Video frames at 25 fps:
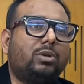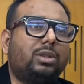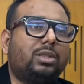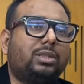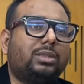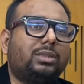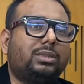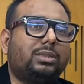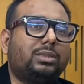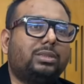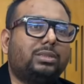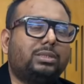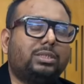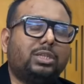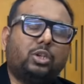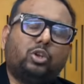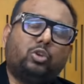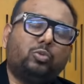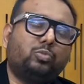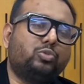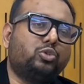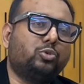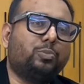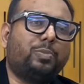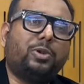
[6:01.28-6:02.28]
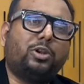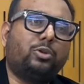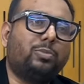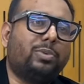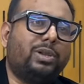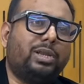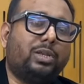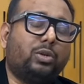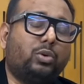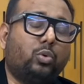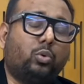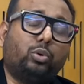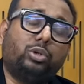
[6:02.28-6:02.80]
হলে যেরকম সুপার টুপার
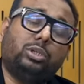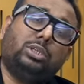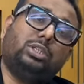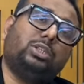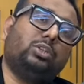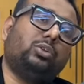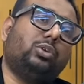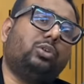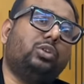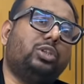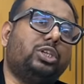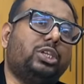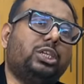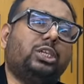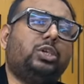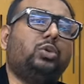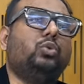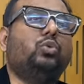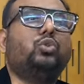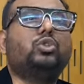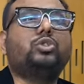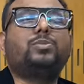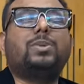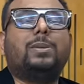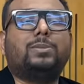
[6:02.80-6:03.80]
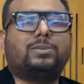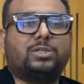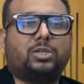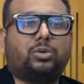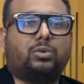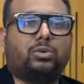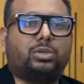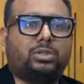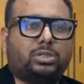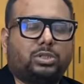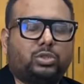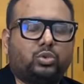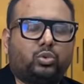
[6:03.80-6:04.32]
হিট ওটিটি কিন্তু হিউজ ব্যবসা
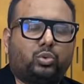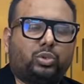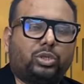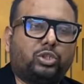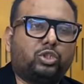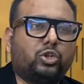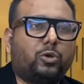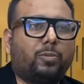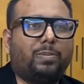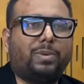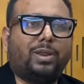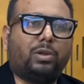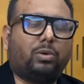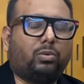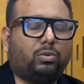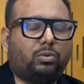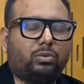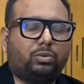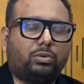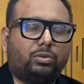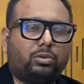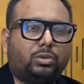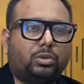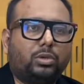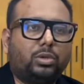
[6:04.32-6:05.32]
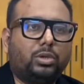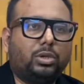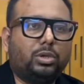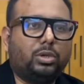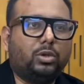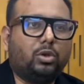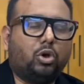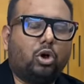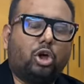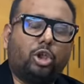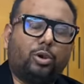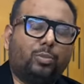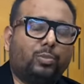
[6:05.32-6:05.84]
করেছে চোরকি সব রেকর্ড
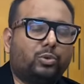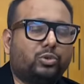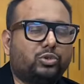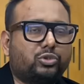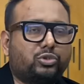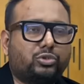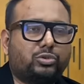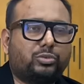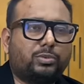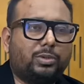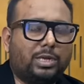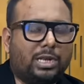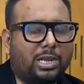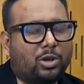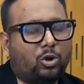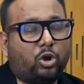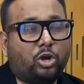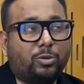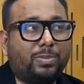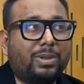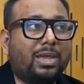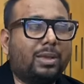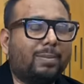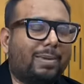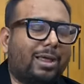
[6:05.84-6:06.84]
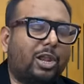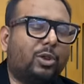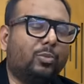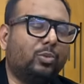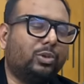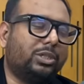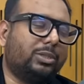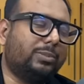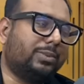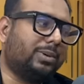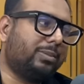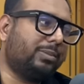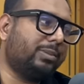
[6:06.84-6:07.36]
অলমোস্ট এটা রনি ভাইয়া ভালো
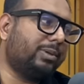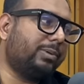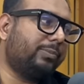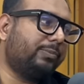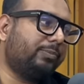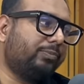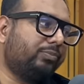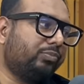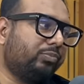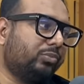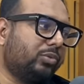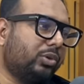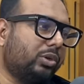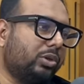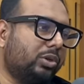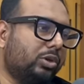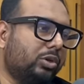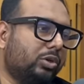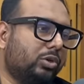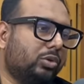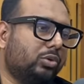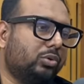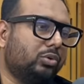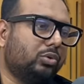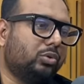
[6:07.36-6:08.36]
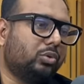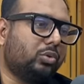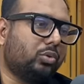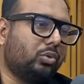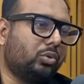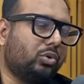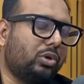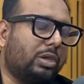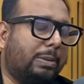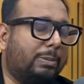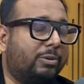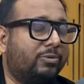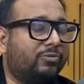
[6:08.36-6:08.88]
বলতে পারবে তো
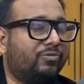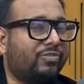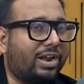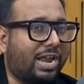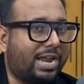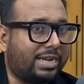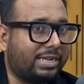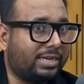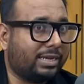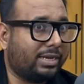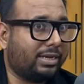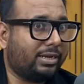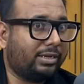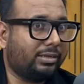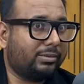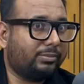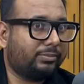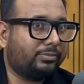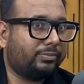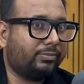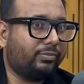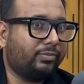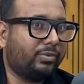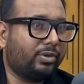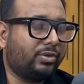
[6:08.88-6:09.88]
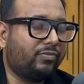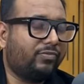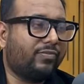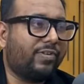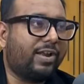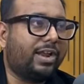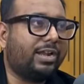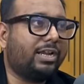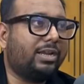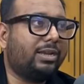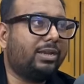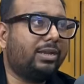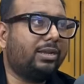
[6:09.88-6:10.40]
এবং ফ্রাইডে
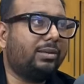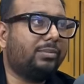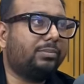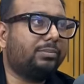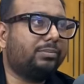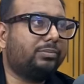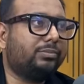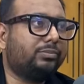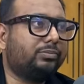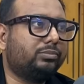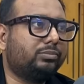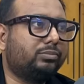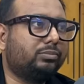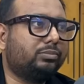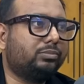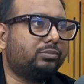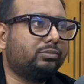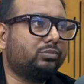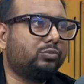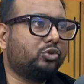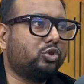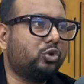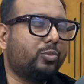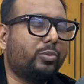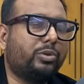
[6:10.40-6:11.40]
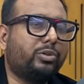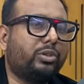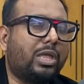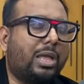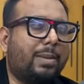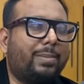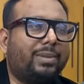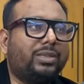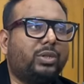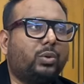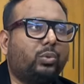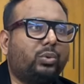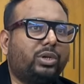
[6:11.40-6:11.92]
ফ্রাইডে সময় তো
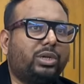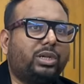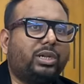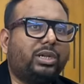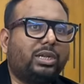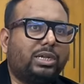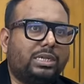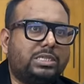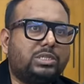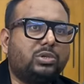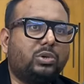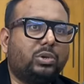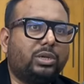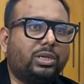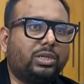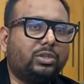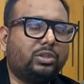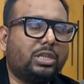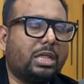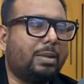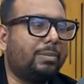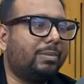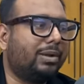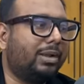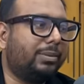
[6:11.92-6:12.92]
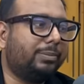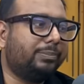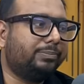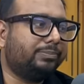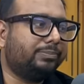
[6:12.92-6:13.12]
আমাদের ওটি রিলিজ হলে কিন্তু আমরা